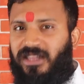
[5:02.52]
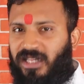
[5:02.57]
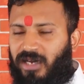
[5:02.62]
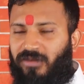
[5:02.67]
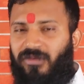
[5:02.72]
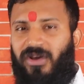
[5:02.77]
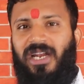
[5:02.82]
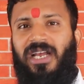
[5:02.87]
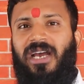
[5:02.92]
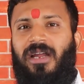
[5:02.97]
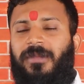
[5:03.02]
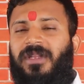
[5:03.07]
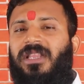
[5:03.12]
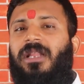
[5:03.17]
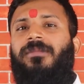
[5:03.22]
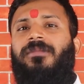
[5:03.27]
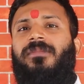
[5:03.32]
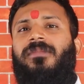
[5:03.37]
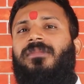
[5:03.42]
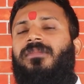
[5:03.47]
इतना वलगर
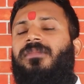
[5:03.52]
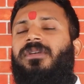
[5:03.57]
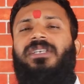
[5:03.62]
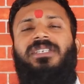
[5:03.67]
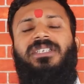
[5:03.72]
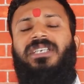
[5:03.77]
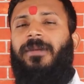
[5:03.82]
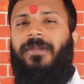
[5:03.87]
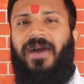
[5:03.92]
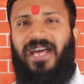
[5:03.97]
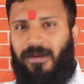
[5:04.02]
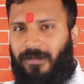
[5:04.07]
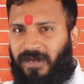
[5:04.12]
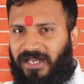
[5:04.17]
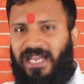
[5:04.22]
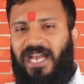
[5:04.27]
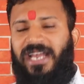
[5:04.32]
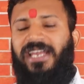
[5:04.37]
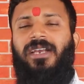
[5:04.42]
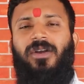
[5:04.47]
मतलब इसके बारे में
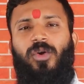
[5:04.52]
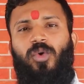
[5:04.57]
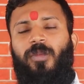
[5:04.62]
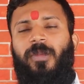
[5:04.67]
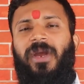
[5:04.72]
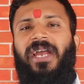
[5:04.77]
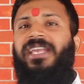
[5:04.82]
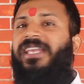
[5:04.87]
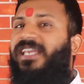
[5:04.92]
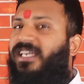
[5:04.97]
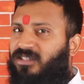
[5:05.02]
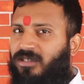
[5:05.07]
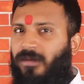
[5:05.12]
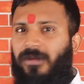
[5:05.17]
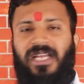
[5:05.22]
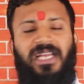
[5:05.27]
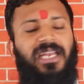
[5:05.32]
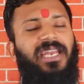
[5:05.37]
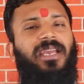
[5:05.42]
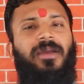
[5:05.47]
क्या ही कहूं मैं ये सब
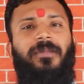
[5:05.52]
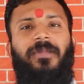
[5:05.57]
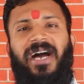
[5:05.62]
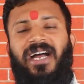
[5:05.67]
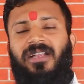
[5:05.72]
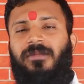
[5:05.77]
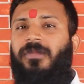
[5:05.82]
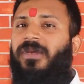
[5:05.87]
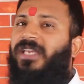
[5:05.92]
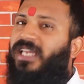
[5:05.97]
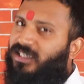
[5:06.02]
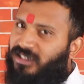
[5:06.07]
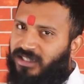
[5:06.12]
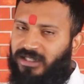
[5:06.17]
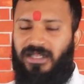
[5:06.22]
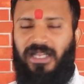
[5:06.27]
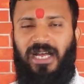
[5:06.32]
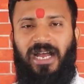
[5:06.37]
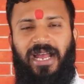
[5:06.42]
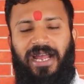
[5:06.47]
लिखने के बाद भी ये
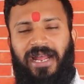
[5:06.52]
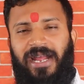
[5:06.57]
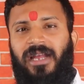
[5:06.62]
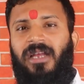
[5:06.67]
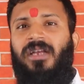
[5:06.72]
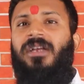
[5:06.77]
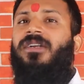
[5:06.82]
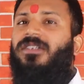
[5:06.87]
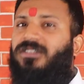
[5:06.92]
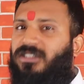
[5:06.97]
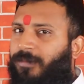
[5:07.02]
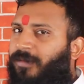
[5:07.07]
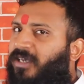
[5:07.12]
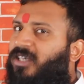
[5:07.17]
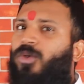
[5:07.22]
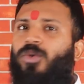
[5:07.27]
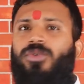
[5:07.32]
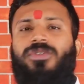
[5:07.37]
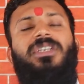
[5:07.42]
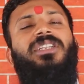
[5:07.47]
जिंदा है जबकि
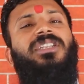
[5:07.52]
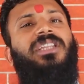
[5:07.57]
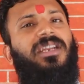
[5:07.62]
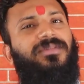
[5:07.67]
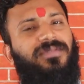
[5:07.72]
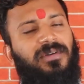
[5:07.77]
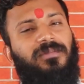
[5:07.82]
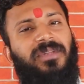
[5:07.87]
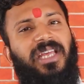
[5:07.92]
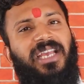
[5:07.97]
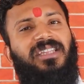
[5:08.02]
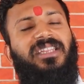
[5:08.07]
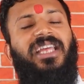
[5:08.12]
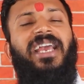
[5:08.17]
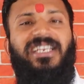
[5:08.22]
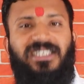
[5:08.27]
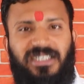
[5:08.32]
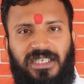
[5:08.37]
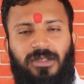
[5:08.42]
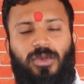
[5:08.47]
दूसरी तरफ हम देखते
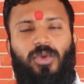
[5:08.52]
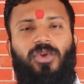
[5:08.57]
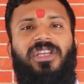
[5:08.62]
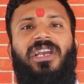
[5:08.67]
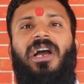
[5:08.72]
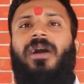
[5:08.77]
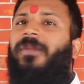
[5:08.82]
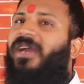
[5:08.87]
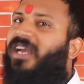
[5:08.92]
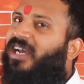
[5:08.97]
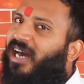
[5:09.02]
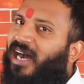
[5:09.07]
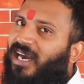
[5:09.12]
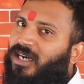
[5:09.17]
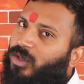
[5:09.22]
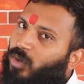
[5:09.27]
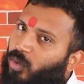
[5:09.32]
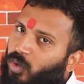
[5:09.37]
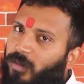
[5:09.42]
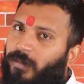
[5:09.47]
हैं इसी दुनिया में
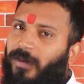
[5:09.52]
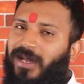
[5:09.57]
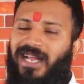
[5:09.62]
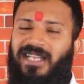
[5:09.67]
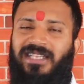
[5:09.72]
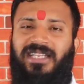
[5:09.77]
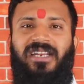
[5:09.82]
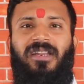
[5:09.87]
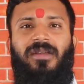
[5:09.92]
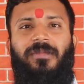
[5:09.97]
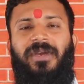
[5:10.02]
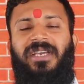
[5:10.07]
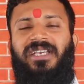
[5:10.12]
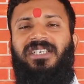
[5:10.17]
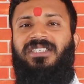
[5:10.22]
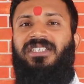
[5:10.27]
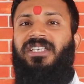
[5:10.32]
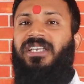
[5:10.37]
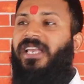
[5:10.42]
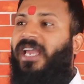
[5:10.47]
कार्टून बना देने पे
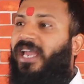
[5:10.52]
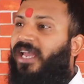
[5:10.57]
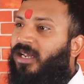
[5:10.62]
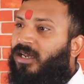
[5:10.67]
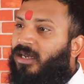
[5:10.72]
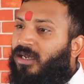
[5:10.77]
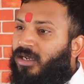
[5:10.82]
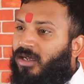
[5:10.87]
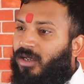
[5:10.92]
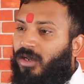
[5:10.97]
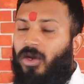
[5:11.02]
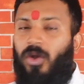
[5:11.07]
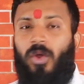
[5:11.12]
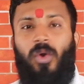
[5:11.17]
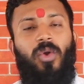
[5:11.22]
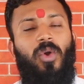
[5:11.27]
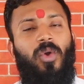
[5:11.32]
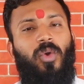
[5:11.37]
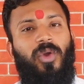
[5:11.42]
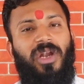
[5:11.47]
किसी के
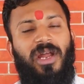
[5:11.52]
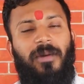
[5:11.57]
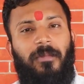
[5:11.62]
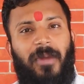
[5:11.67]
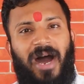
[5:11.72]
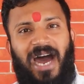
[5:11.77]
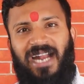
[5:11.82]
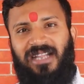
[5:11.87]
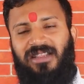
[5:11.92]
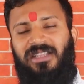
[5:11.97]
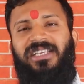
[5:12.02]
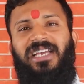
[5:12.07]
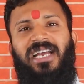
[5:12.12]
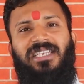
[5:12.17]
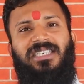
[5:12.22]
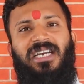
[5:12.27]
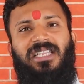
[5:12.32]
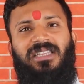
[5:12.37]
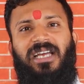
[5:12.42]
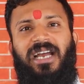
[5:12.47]
लोगों को ना मार दिया
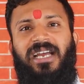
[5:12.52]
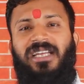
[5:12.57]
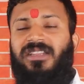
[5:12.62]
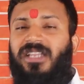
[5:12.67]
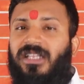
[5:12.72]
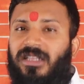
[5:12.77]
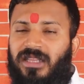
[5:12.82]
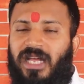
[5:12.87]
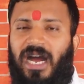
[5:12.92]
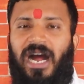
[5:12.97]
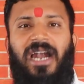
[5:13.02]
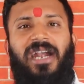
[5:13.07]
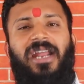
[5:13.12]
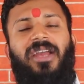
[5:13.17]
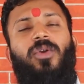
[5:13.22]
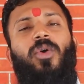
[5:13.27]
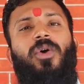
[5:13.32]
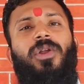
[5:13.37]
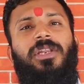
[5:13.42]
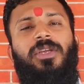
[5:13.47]
जाता है दिन
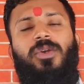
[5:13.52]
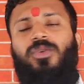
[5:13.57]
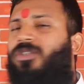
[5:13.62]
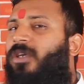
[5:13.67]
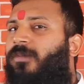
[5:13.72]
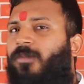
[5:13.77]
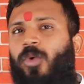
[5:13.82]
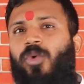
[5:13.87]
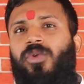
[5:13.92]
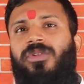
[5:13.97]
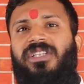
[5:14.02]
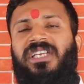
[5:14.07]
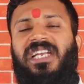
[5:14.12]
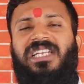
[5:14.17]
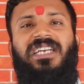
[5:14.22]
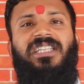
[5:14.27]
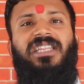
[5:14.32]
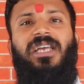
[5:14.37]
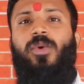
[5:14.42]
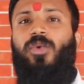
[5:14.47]
दहाड़े गोलियों से भून दिया
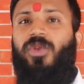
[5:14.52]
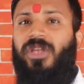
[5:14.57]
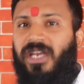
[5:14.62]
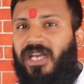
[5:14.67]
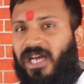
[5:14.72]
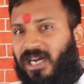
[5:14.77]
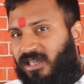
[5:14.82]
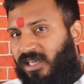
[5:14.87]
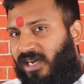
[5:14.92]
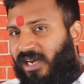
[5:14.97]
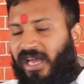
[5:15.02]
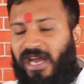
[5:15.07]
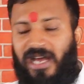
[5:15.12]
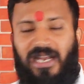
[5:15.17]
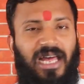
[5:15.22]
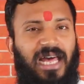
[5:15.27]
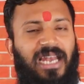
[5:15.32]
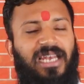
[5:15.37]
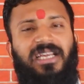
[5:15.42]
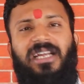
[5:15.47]
जाता है उनकी गर्दनें
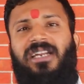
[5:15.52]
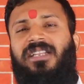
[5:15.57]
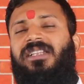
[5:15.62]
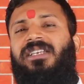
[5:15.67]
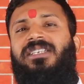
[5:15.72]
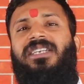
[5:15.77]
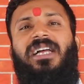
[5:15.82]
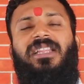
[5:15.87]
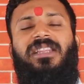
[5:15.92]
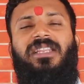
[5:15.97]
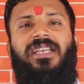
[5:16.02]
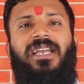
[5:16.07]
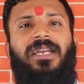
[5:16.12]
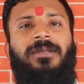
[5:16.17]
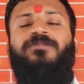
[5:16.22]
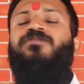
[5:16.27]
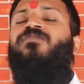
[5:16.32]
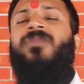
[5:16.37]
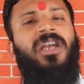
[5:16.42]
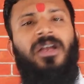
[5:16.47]
हलाल कर दी जाती
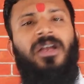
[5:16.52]
हैं